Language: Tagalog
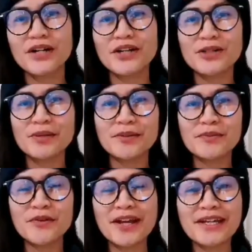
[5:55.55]
Kayo naman
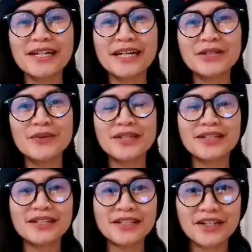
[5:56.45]
po ay graduate
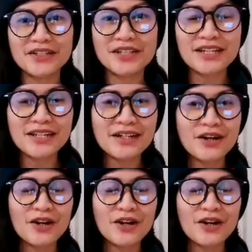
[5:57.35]
ng nursing